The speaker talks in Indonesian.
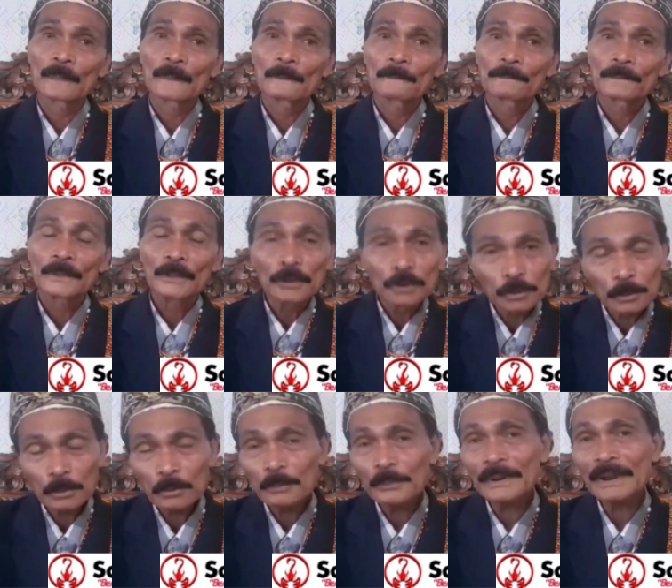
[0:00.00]
Mm. Itu
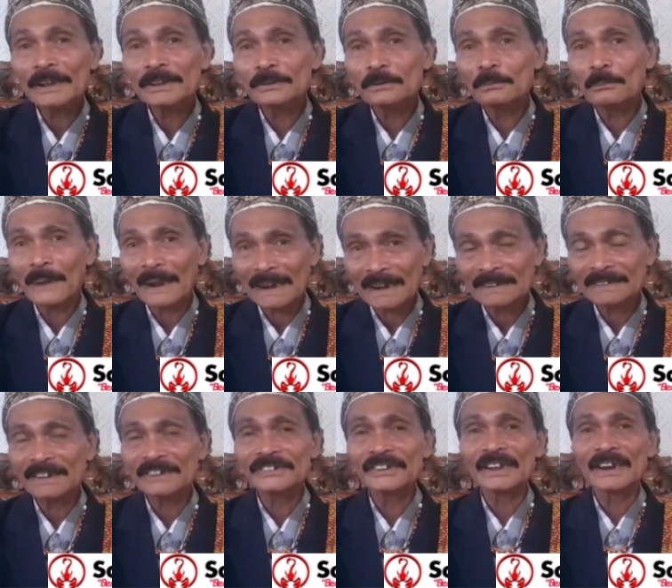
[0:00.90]
pun begitu, Manek
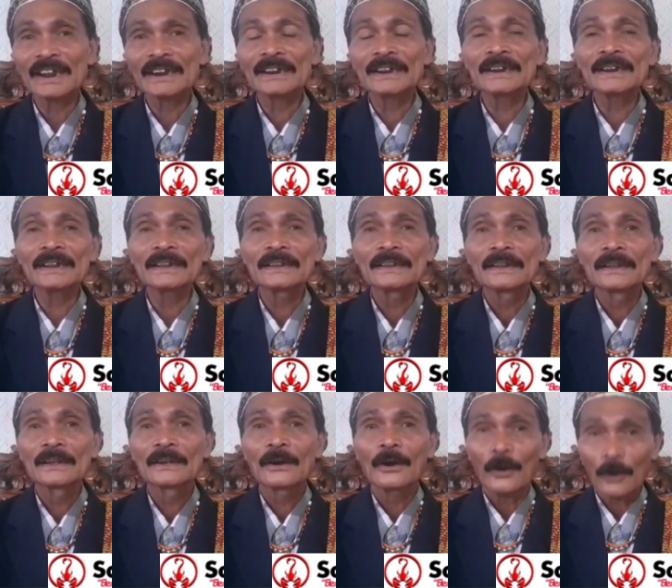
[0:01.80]
Desiran ini
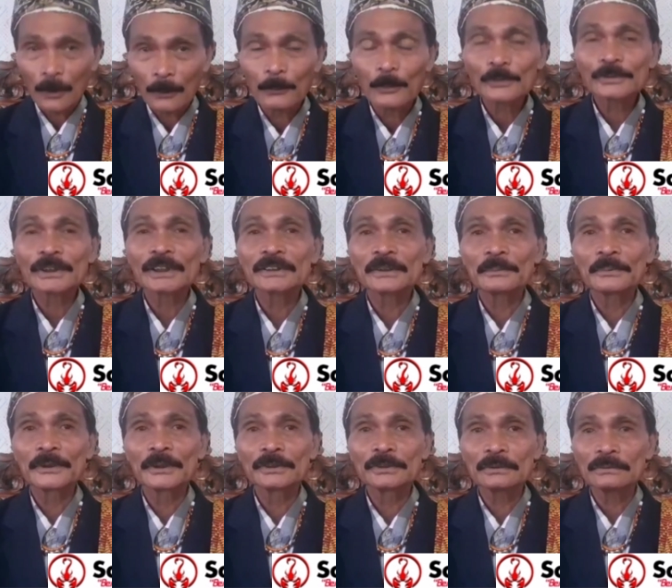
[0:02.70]
omong saja
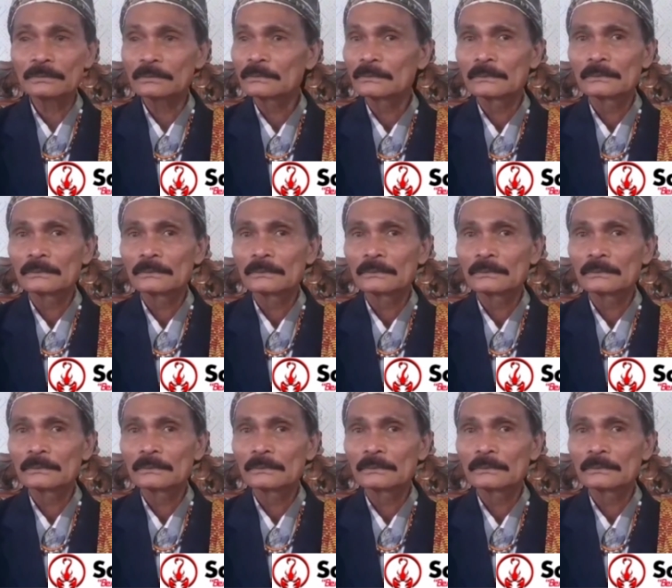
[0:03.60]
begitu.